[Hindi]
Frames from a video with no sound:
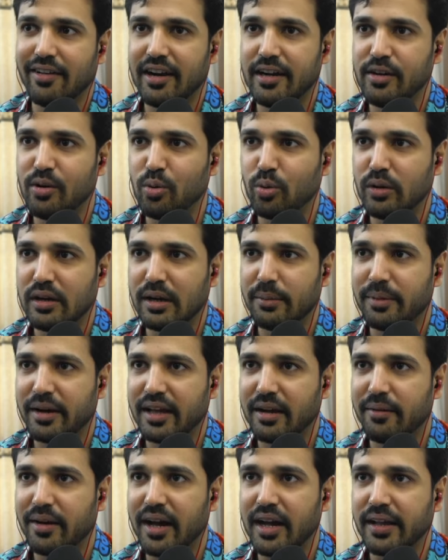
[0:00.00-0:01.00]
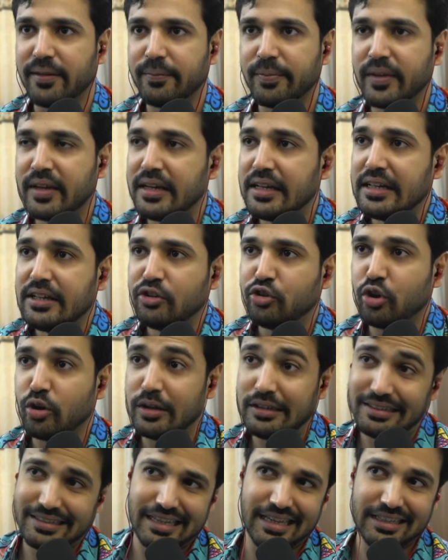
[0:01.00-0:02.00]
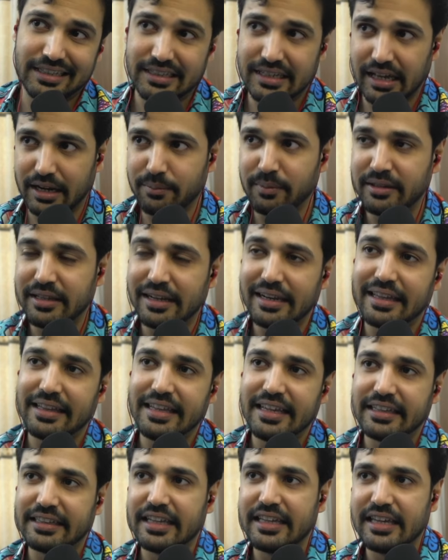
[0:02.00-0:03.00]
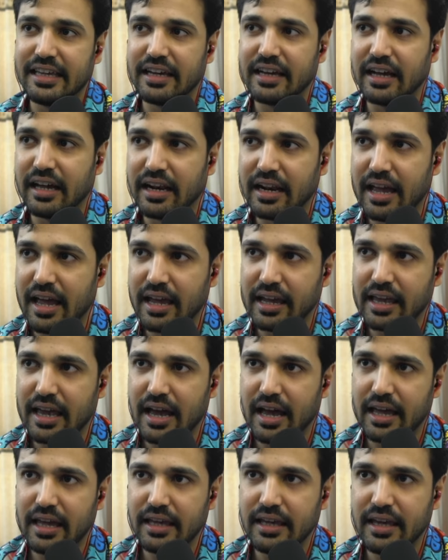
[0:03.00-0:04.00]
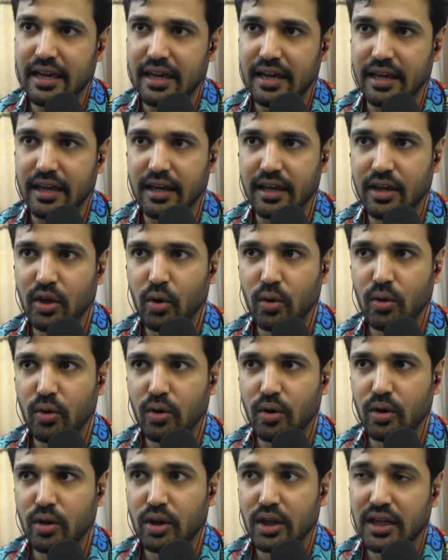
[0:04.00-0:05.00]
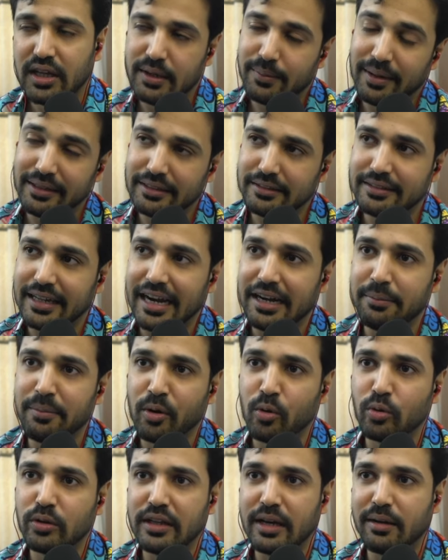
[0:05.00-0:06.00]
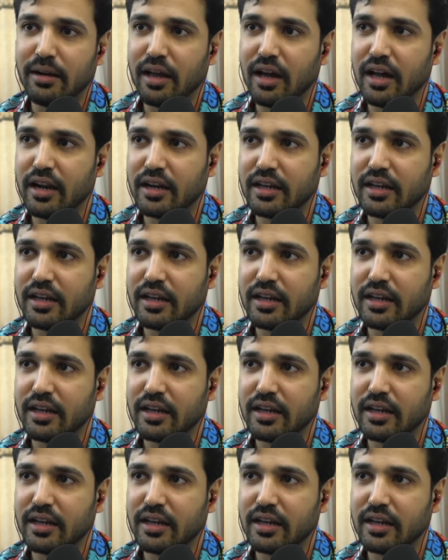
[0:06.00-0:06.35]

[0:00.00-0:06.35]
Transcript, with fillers: वाला ढूंढना पड़ेगा भाई चलो इस इस घर में चल के देखते हैं ये घर है क्या है ये ये भाई साहब साइड में कुटिया लगा